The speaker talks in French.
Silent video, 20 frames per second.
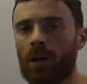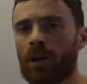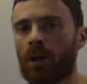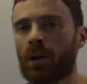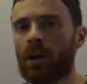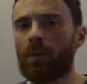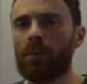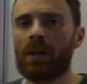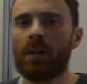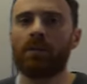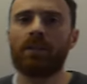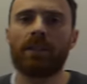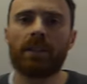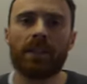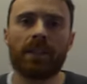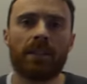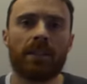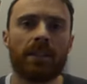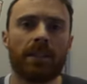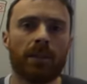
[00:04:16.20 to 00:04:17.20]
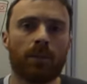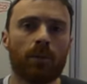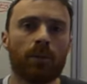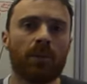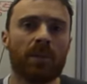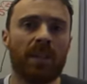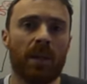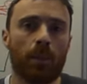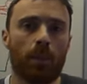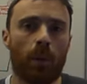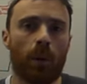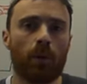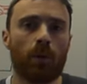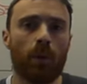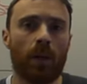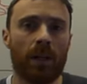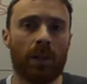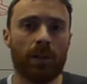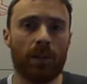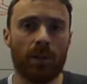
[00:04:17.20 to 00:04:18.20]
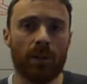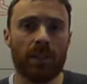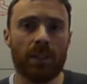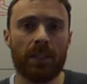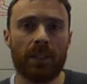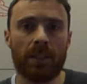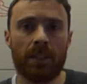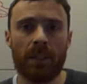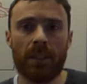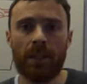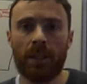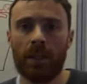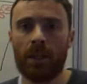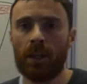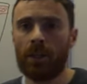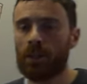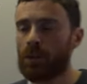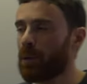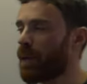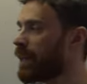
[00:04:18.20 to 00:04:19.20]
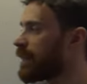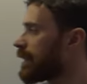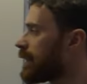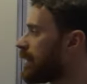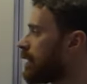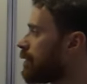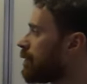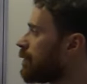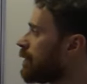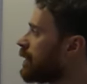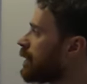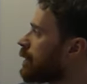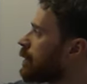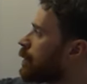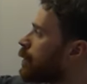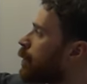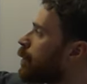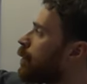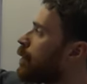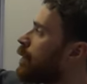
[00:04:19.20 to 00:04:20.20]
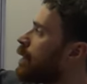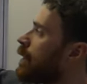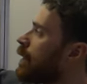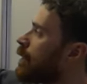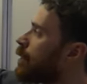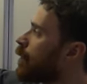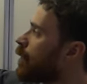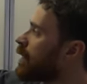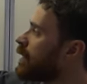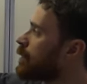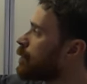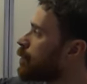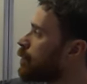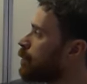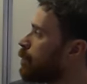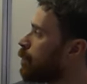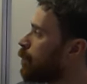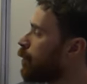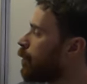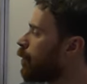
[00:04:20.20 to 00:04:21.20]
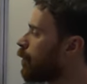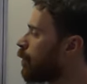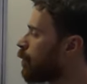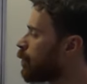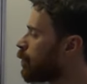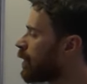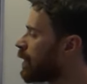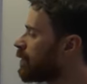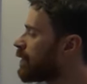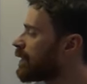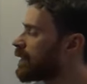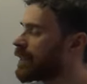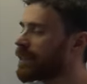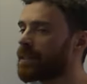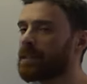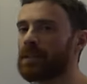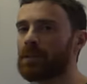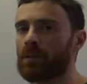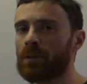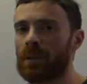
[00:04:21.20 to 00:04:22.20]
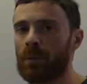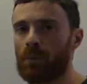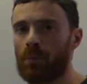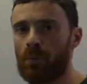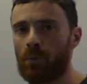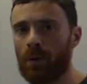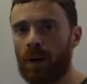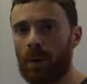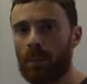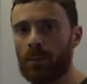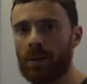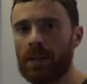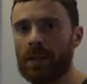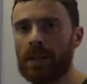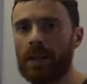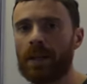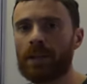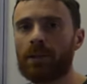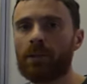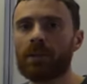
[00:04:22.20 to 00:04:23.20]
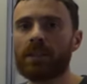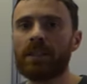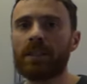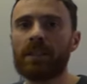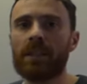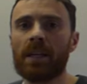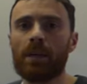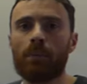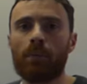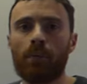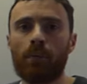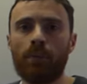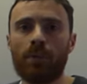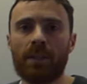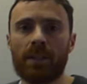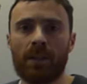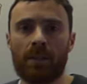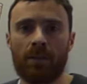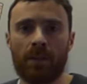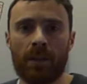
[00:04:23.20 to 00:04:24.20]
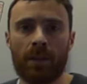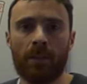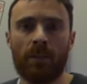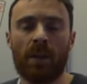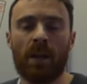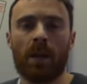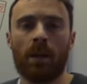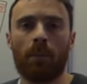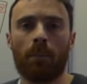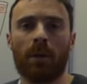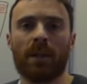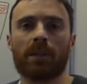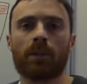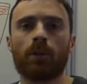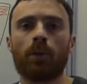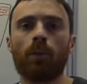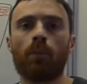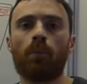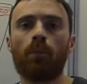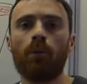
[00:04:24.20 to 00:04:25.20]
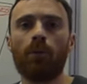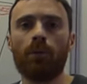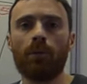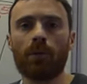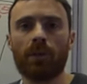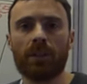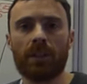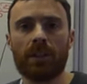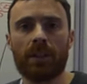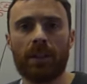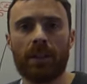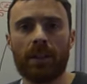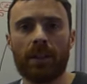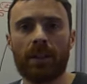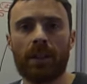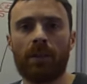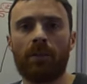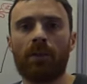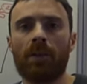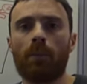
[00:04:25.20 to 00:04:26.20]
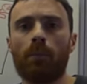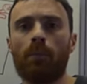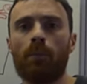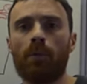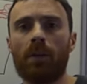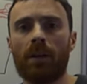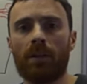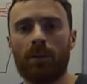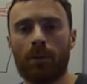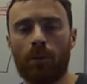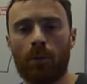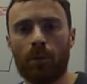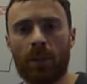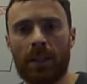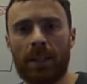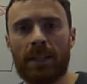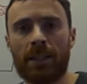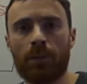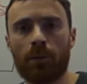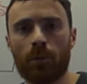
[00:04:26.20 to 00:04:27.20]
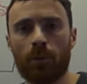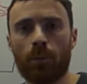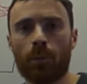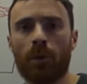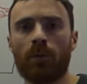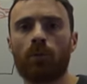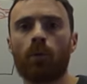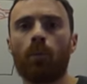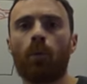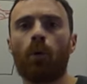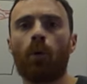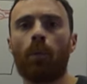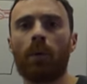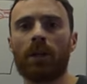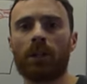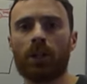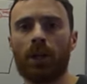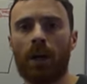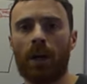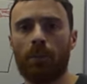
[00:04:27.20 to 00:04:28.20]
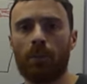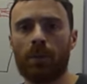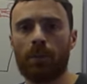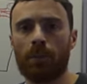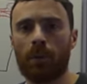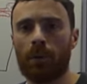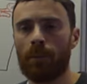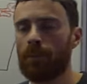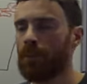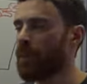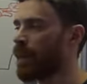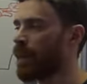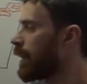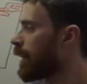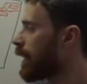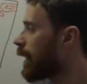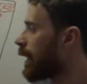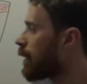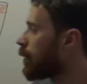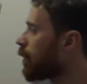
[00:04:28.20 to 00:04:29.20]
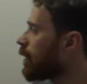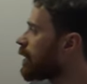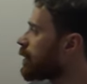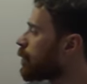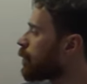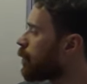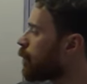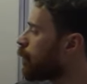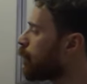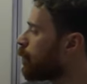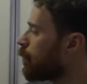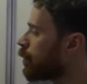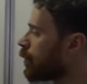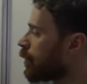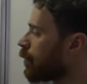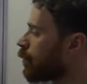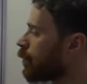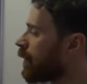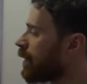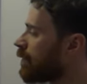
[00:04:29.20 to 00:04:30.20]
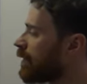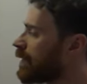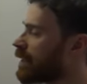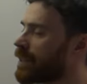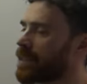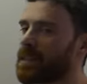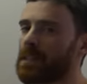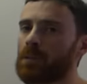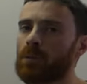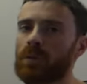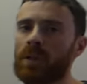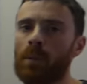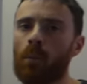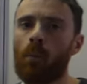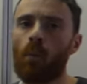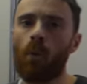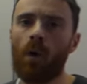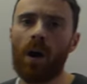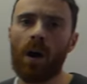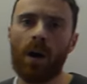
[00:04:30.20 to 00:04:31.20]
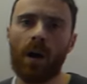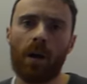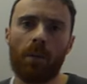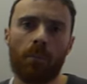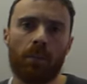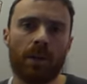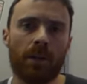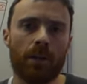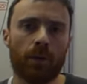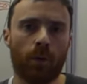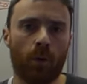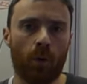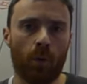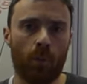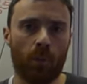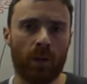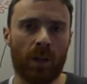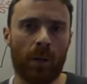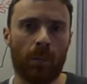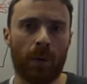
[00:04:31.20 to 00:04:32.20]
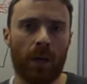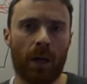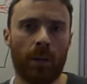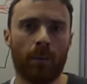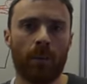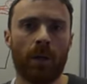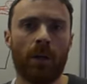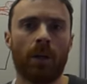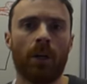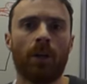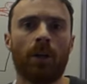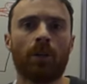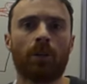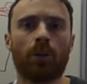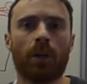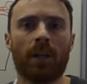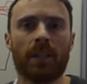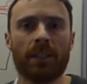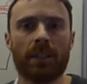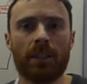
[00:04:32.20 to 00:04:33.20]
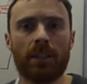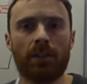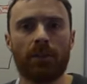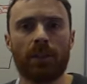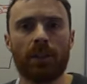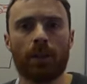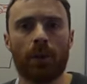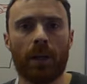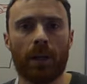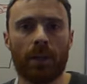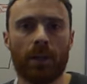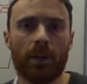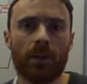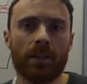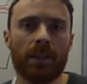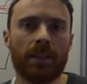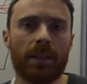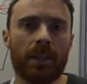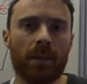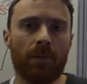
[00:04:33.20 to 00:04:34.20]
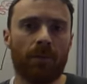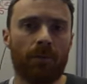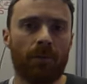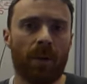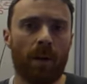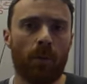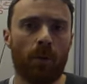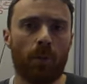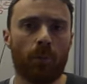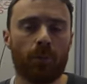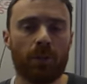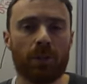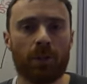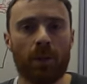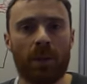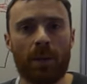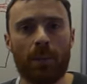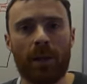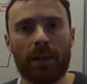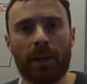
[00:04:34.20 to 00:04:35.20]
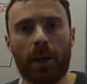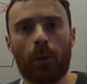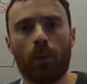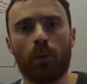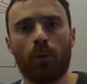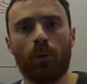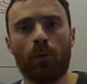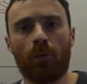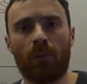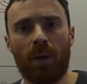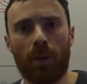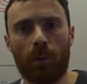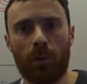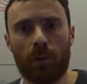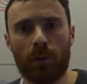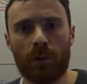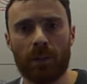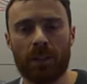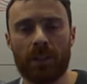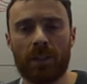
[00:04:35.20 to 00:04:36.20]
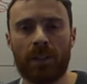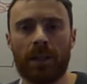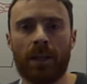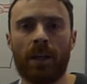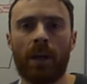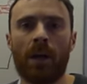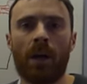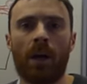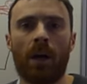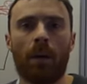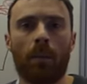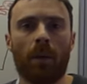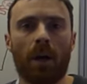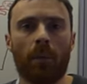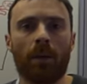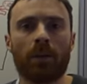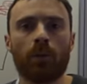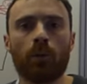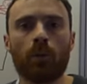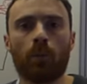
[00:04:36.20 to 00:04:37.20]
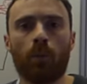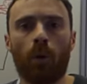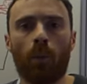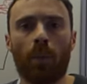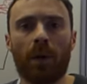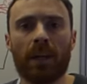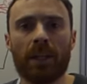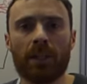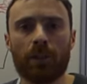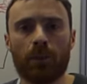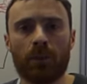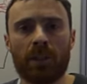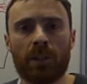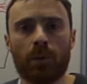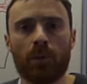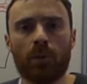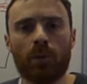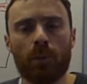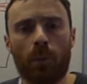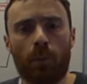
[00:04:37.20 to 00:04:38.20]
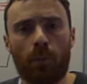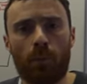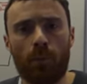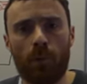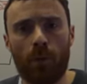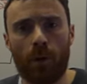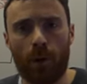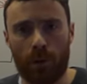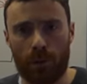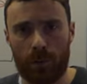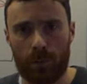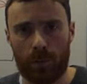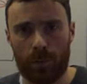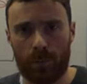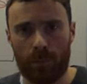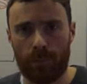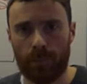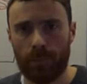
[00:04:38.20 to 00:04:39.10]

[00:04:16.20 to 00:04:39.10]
Comme la vitesse des ondes dépend de la densité, cela signifie que dans les zones bleues où la vitesse des ondes est plus rapide, la densité est plus élevée, parce que plus une densité est élevée, plus les ondes peuvent se propager rapidement. Et dans les zones rouges où la vitesse des ondes est moins rapide que le modèle PREM, cela signifie que la densité est faible, puisque les matériaux de faible densité permettent une propagation des ondes plus lente.